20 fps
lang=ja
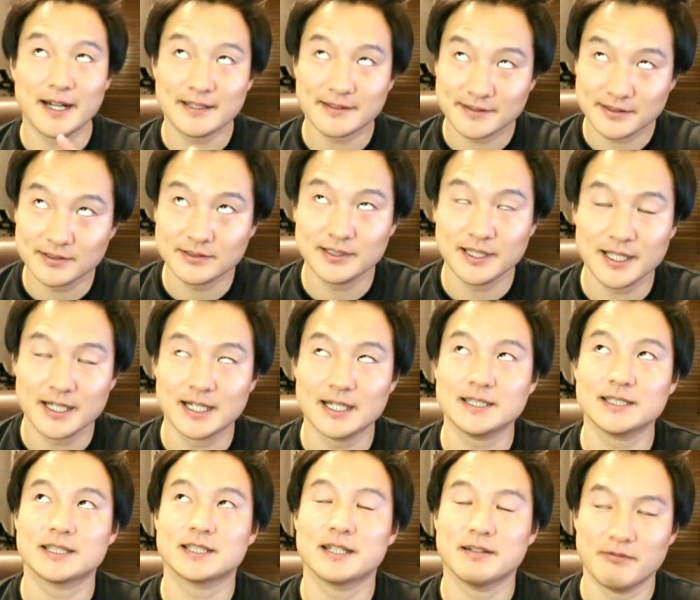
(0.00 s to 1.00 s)
スンに
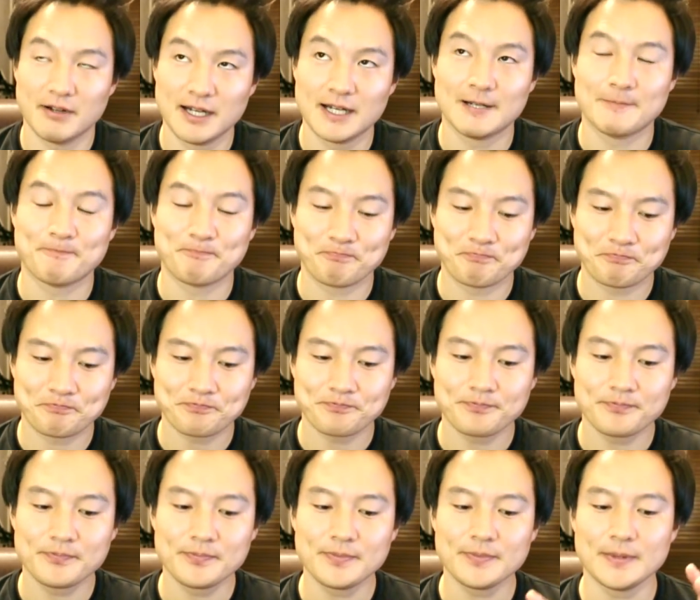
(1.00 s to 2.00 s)
関しては、
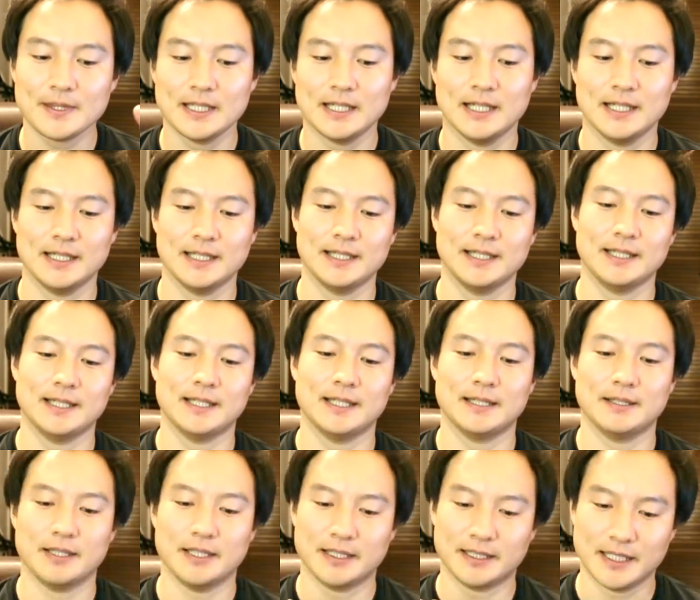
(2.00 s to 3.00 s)

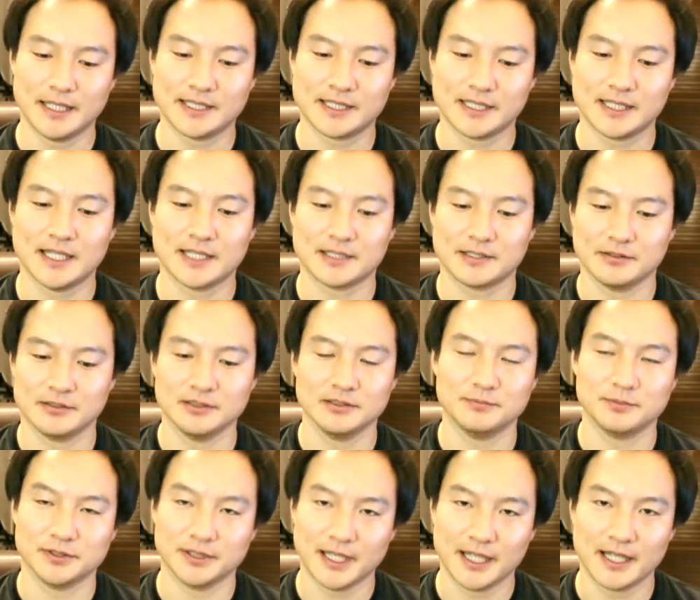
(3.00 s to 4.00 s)
えー、1対1ないし
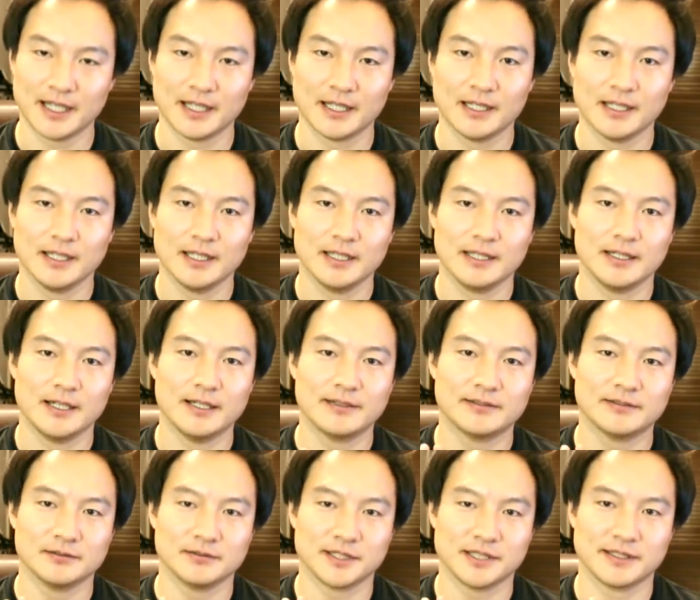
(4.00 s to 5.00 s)
グループで
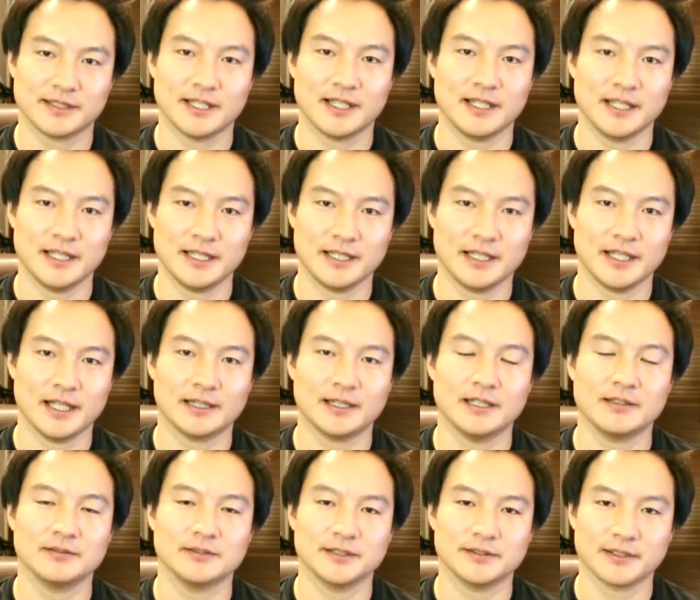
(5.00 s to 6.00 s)
レッスンを実際にやっ
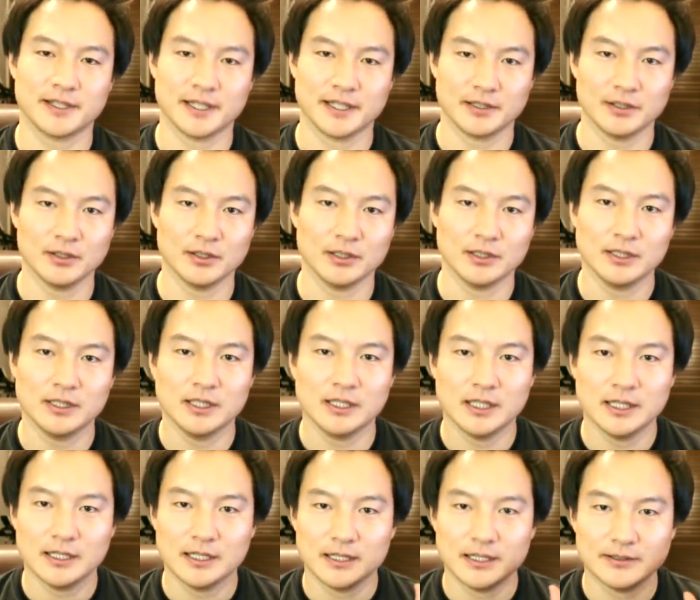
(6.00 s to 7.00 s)
ていくんですけれど
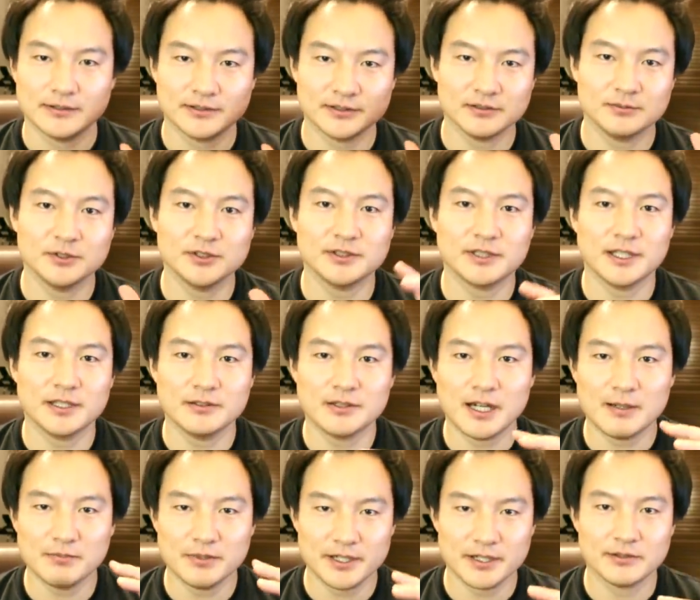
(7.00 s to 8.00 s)
Zoom っていう
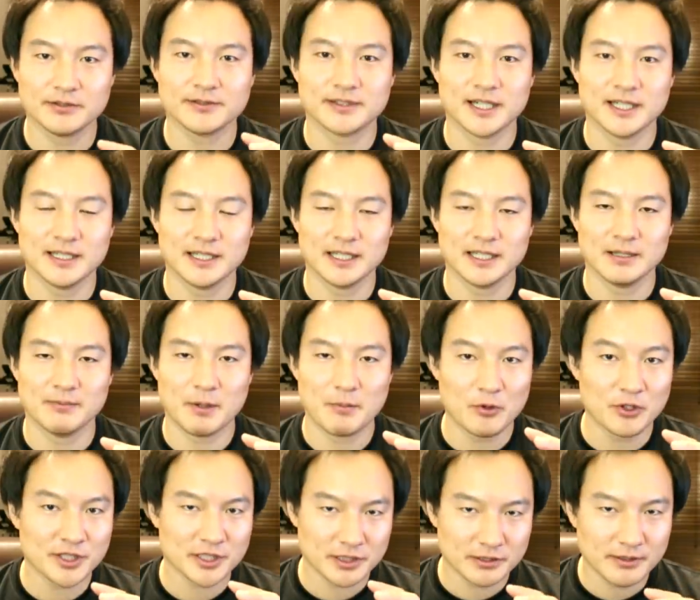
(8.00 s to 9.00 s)
アプリを使いながら、まあ、
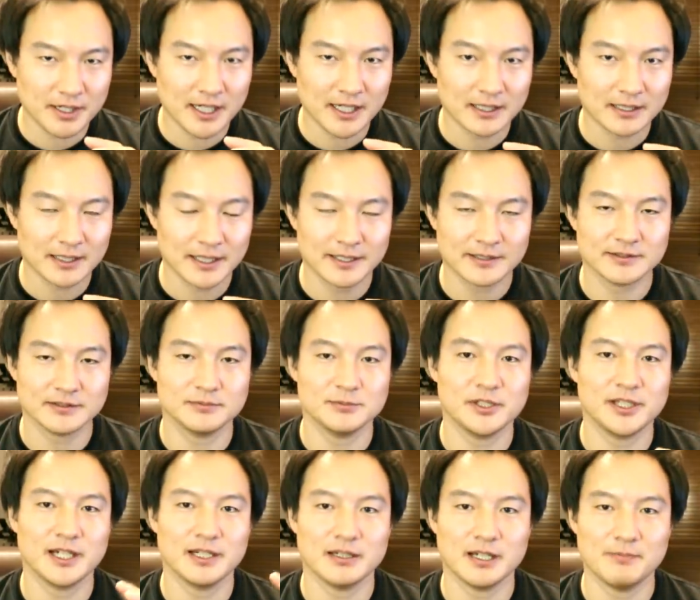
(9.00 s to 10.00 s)
もしくは、えー、
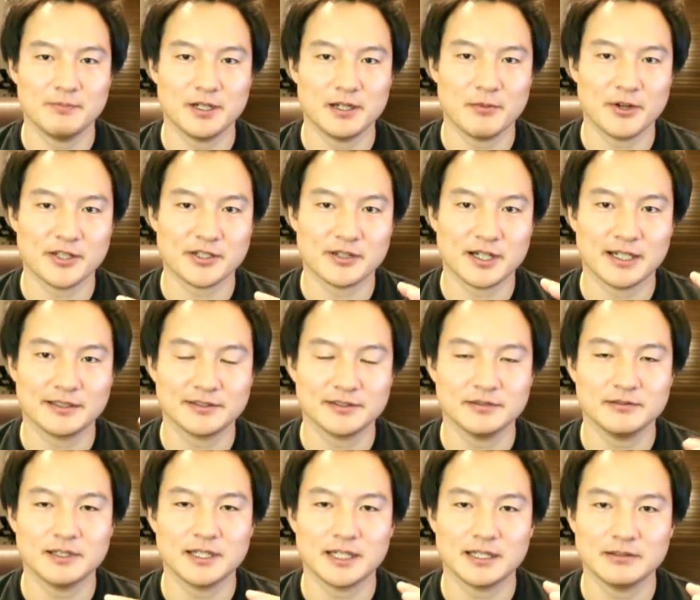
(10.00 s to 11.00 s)
Zoom 以外のアプリも一応活
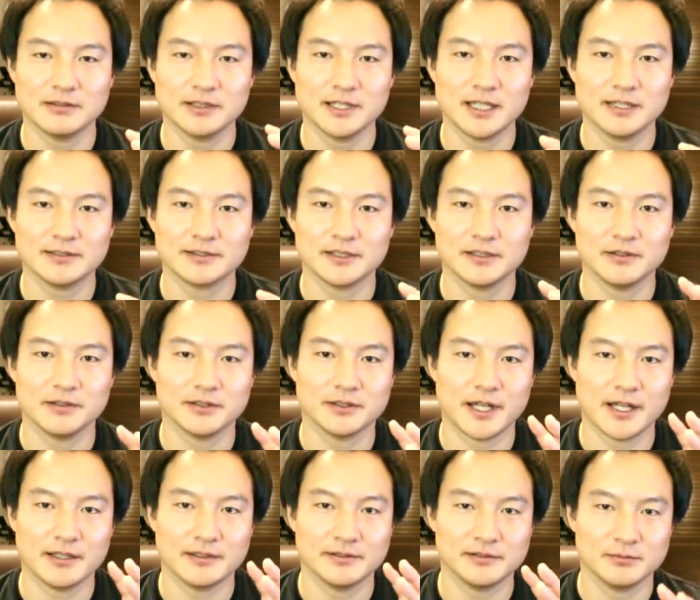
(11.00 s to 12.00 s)
用は可能なんですけど、
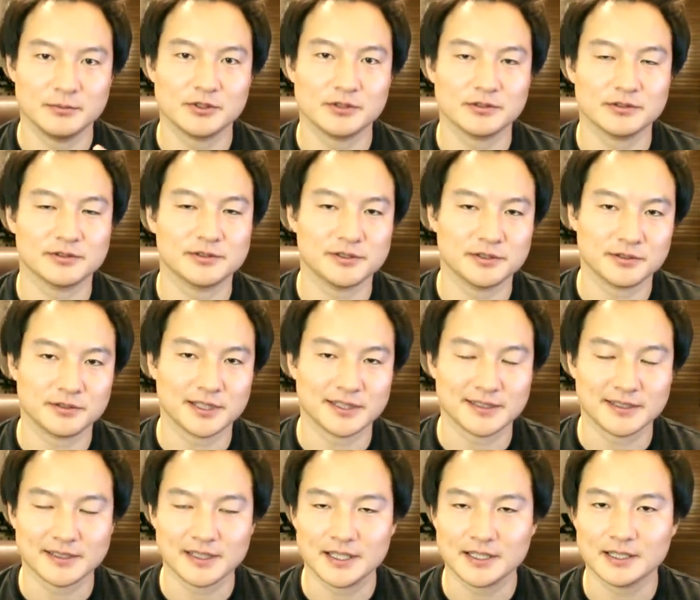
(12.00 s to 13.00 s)
えー、Zoom をちょっと推奨さ
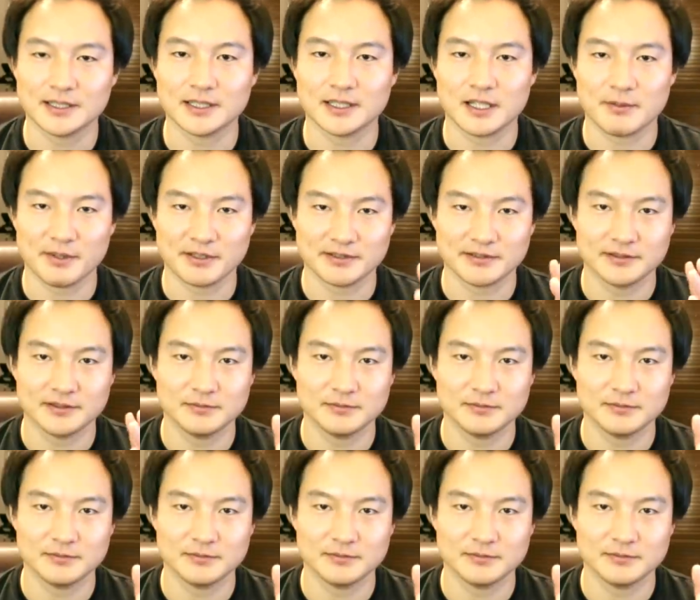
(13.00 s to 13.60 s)
せていただきます。